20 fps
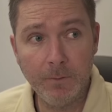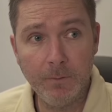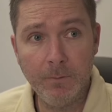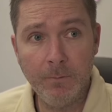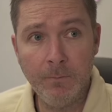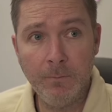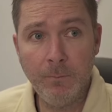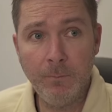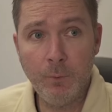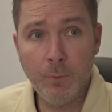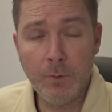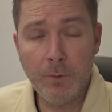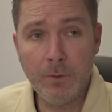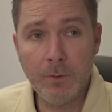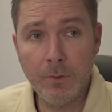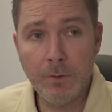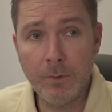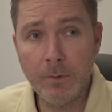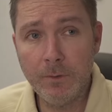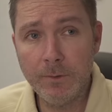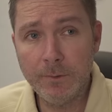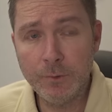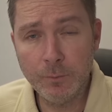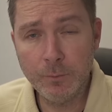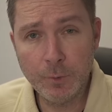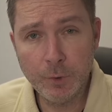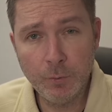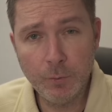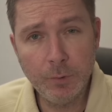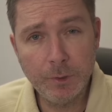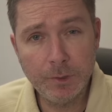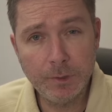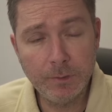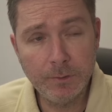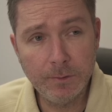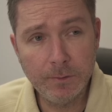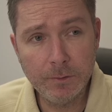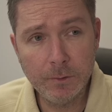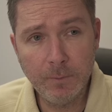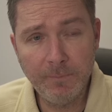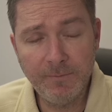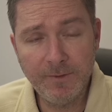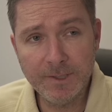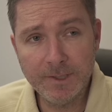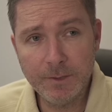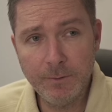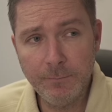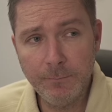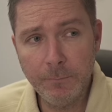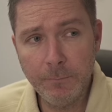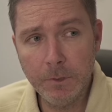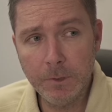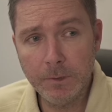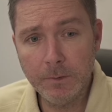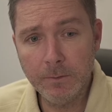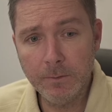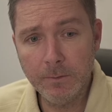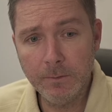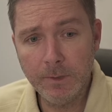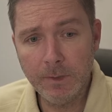wohl äh, zum Tod des Opfers geführt.